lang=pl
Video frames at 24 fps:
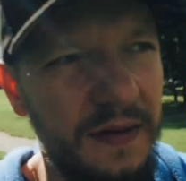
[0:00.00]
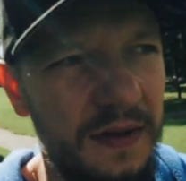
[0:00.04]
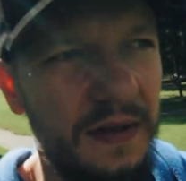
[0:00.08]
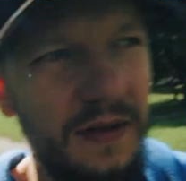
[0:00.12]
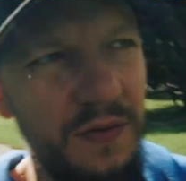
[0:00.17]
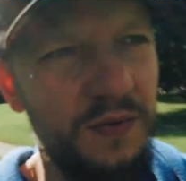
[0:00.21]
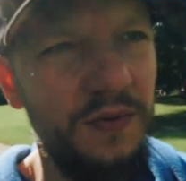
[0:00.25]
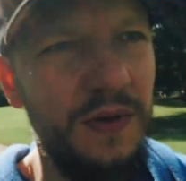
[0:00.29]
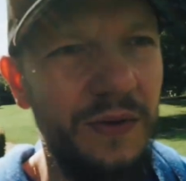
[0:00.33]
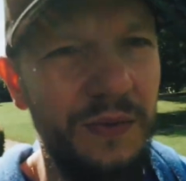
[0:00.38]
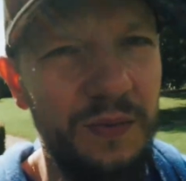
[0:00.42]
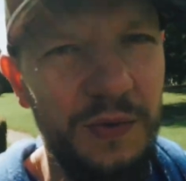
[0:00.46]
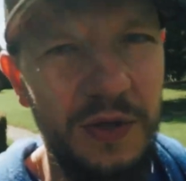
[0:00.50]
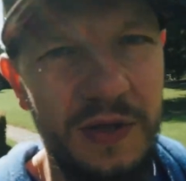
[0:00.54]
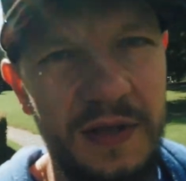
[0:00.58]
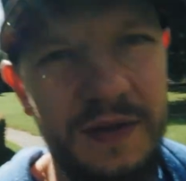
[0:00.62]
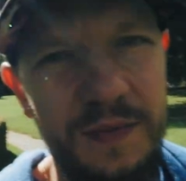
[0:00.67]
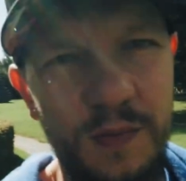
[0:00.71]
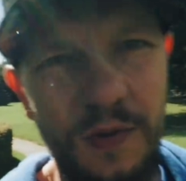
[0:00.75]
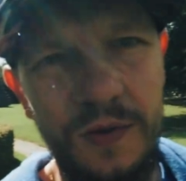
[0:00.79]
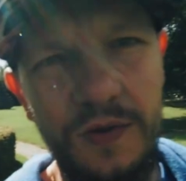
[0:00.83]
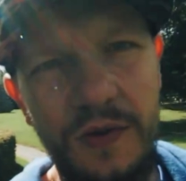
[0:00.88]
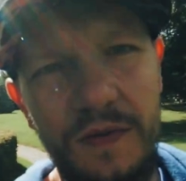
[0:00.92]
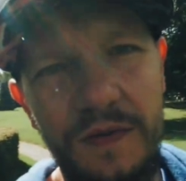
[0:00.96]
nie udało mi się
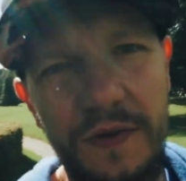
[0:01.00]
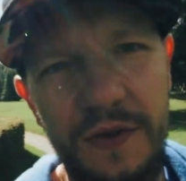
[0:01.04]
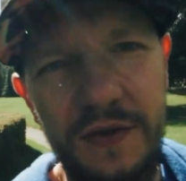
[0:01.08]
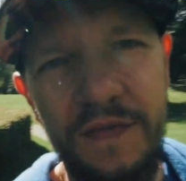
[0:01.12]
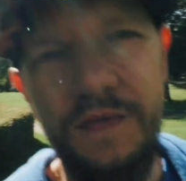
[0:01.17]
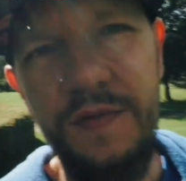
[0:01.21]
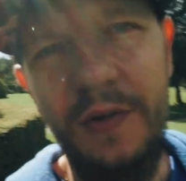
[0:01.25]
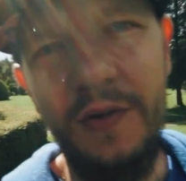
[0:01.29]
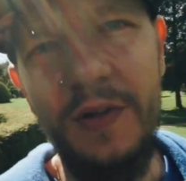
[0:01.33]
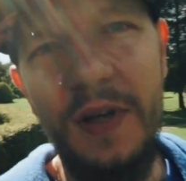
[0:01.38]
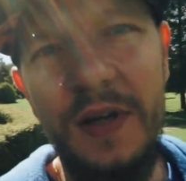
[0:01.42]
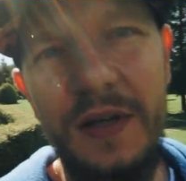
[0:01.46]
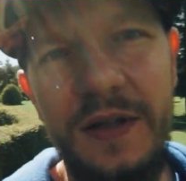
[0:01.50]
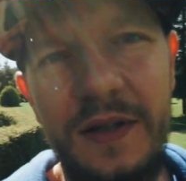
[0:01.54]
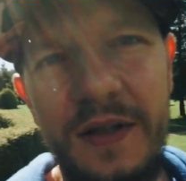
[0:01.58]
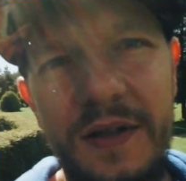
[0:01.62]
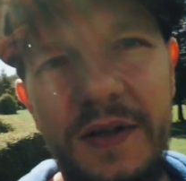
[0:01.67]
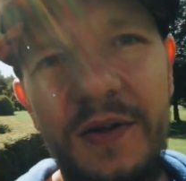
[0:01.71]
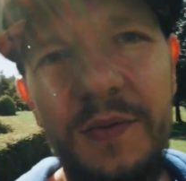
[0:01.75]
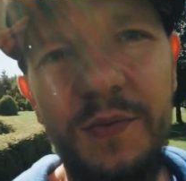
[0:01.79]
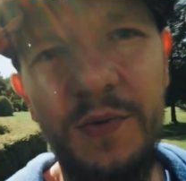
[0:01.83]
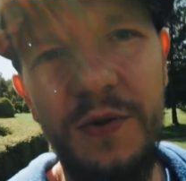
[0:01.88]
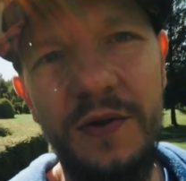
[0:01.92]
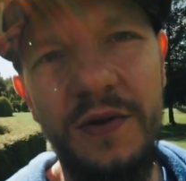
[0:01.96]
zmontować vloga,
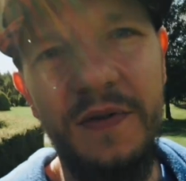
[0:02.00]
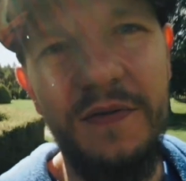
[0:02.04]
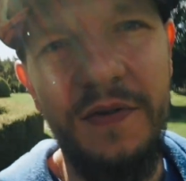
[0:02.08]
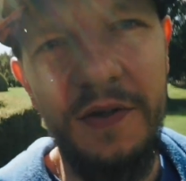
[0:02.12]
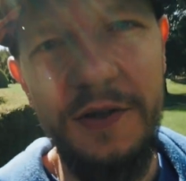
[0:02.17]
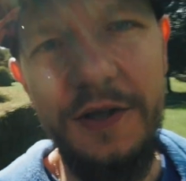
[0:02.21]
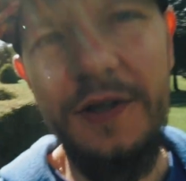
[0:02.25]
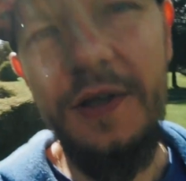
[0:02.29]
idę go montować